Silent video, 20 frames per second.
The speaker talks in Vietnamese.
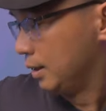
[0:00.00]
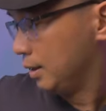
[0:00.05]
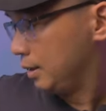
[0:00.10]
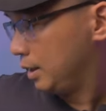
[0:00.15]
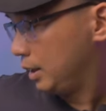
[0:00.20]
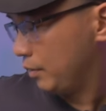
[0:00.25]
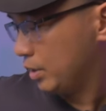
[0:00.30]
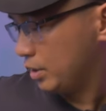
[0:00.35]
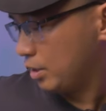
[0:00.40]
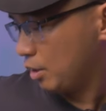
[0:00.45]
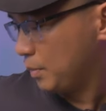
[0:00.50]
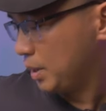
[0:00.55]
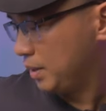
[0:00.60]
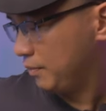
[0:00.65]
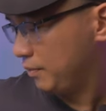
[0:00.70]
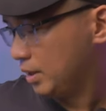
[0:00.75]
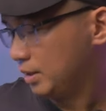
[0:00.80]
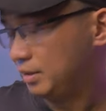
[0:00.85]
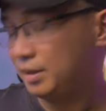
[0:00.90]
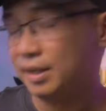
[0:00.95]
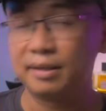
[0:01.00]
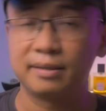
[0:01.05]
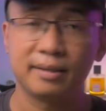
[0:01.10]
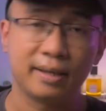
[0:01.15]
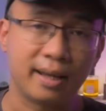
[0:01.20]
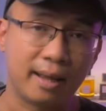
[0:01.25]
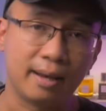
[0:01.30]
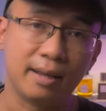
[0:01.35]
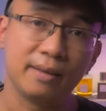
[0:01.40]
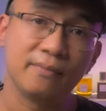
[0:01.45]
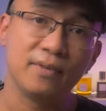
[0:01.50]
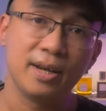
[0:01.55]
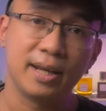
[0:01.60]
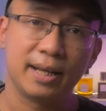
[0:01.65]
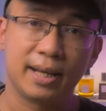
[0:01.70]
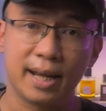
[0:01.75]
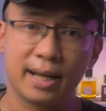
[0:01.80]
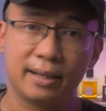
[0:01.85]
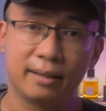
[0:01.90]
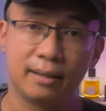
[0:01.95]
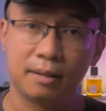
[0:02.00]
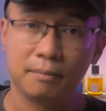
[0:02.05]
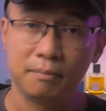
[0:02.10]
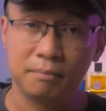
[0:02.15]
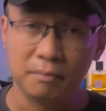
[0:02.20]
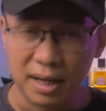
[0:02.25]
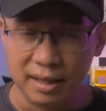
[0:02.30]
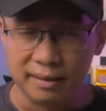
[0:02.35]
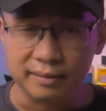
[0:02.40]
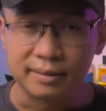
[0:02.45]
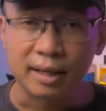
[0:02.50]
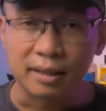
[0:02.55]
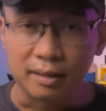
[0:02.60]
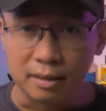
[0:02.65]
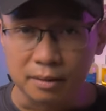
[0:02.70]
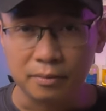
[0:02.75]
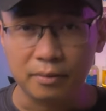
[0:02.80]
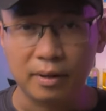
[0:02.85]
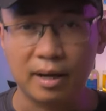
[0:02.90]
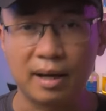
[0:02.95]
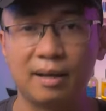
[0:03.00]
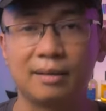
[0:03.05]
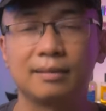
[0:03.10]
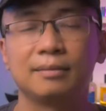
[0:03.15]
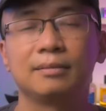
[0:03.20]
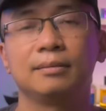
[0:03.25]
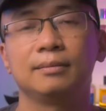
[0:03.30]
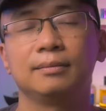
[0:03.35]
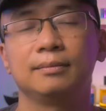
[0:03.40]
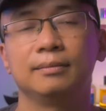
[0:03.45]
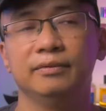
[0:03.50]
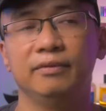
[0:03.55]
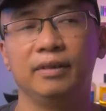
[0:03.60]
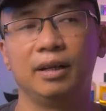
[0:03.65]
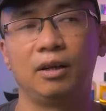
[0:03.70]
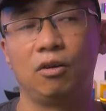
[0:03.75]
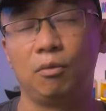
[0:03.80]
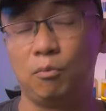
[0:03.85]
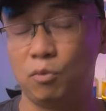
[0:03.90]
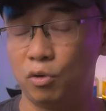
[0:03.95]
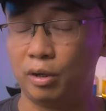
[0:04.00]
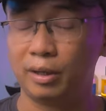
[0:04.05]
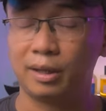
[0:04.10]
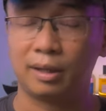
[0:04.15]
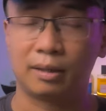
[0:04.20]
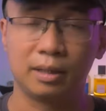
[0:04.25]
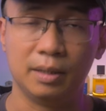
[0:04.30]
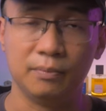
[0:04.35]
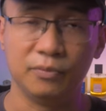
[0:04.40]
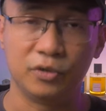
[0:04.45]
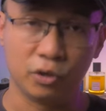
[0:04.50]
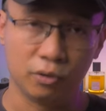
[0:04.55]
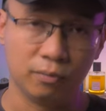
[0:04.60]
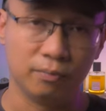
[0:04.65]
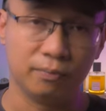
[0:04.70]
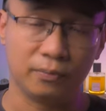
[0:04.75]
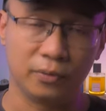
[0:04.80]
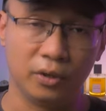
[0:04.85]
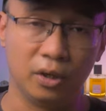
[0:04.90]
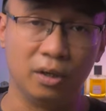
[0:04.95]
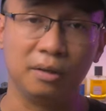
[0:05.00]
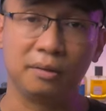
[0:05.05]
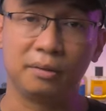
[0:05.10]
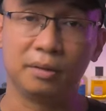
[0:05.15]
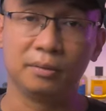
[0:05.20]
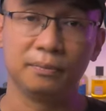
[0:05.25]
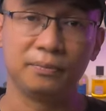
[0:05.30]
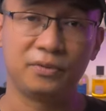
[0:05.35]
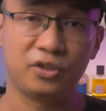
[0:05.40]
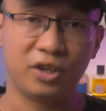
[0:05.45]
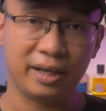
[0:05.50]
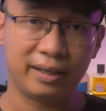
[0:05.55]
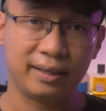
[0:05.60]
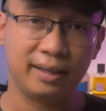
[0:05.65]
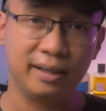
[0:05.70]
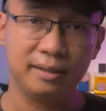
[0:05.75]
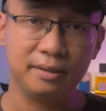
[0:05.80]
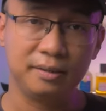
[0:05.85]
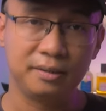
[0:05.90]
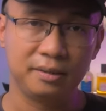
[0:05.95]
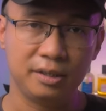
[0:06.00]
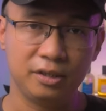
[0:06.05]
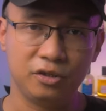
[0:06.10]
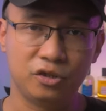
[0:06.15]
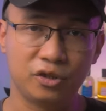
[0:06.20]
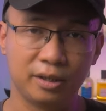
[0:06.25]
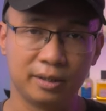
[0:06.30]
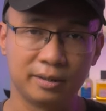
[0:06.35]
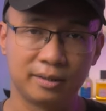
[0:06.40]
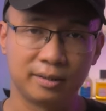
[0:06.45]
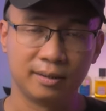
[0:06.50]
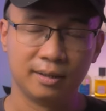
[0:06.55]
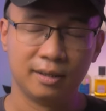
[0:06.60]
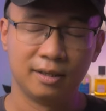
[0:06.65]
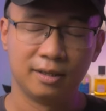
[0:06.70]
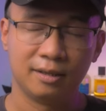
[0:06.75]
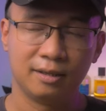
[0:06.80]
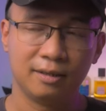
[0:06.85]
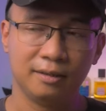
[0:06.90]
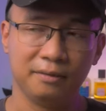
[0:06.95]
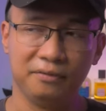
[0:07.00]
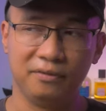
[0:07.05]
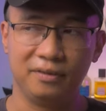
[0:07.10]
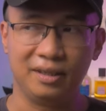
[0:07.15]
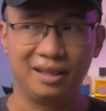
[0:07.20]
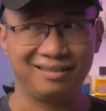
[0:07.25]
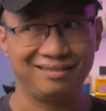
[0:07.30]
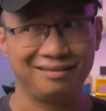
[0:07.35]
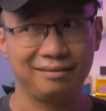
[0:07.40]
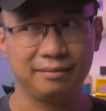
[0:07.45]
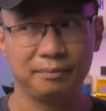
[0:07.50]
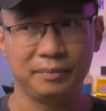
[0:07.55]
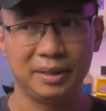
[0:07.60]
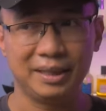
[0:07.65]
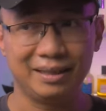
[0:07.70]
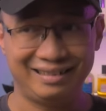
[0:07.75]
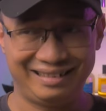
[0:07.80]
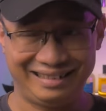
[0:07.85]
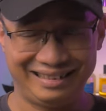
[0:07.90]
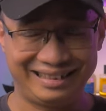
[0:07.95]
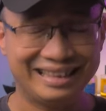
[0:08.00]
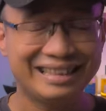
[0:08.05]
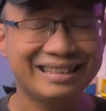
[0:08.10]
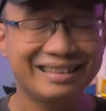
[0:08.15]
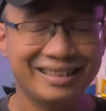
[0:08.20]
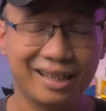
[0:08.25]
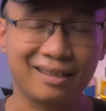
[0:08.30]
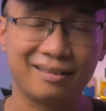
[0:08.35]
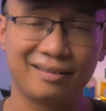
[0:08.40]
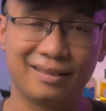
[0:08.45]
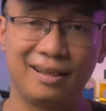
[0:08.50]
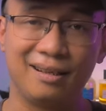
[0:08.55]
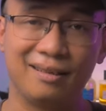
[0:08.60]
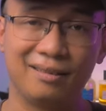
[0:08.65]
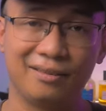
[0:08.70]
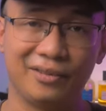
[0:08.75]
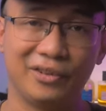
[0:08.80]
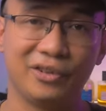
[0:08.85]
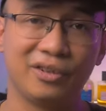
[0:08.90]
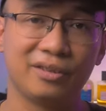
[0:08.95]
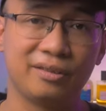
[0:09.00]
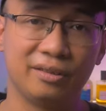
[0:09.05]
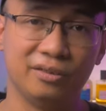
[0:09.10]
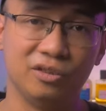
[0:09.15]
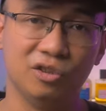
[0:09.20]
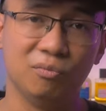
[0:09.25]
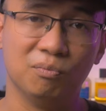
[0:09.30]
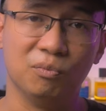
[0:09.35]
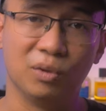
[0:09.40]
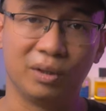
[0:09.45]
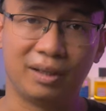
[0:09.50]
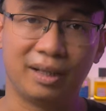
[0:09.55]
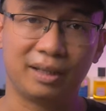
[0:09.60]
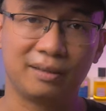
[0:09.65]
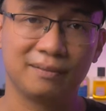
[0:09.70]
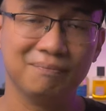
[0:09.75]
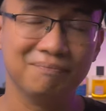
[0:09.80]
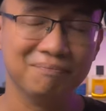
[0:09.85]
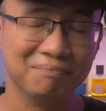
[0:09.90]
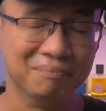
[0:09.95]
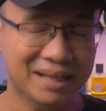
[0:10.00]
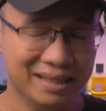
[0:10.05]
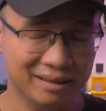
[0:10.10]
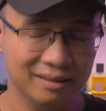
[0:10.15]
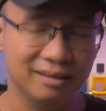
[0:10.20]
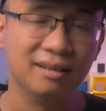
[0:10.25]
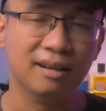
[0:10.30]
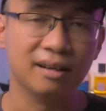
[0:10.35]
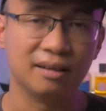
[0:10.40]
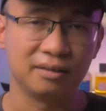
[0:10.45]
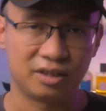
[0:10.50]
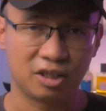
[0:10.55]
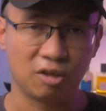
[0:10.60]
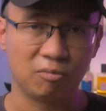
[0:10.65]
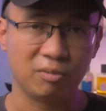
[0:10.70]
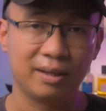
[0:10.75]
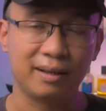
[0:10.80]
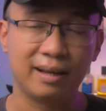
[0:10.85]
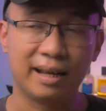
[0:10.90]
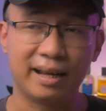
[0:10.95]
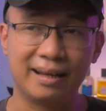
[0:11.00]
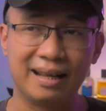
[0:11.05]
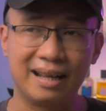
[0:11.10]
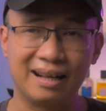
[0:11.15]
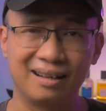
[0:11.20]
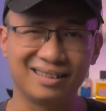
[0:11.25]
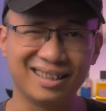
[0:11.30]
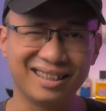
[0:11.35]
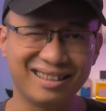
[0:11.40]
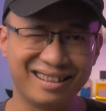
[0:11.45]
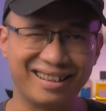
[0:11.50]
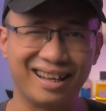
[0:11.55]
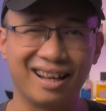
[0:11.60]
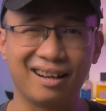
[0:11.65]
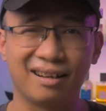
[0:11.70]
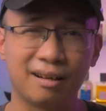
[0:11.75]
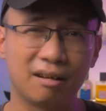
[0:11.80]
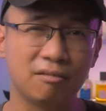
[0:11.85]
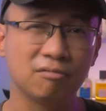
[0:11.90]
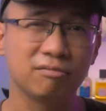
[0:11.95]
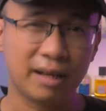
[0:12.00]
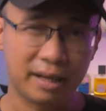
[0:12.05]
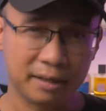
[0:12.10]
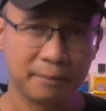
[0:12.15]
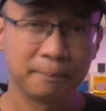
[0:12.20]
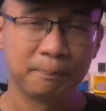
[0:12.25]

Thì vừa xong mình vừa chia sẻ đến với các anh em bảy chai nước hoa và có một cái đặc điểm chung, đó là tông trái cây citrus. Và mình tin chắc rằng nó sử dụng một cách bình thường trong những ngày đang rất là nắng nóng này.